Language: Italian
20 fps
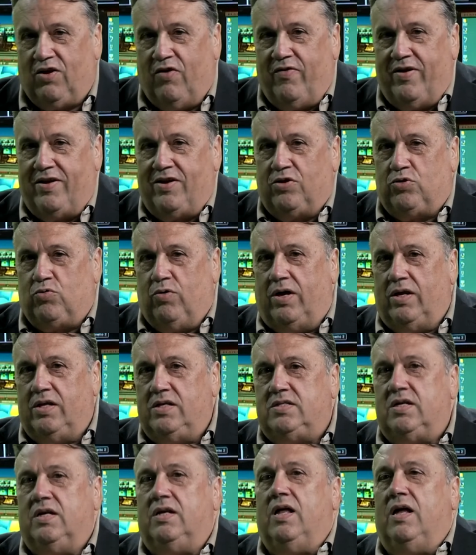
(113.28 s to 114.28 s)
governo attuale
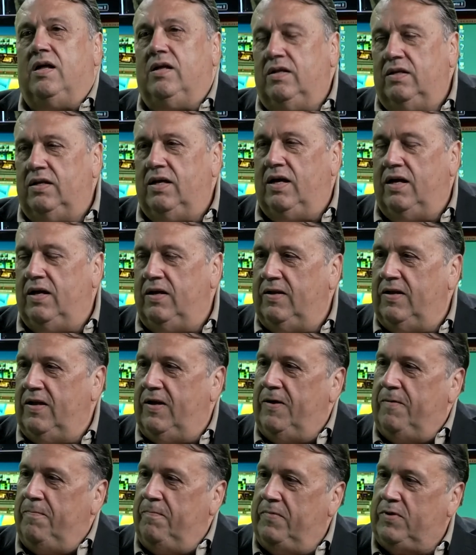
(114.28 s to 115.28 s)
dice che la, la, la,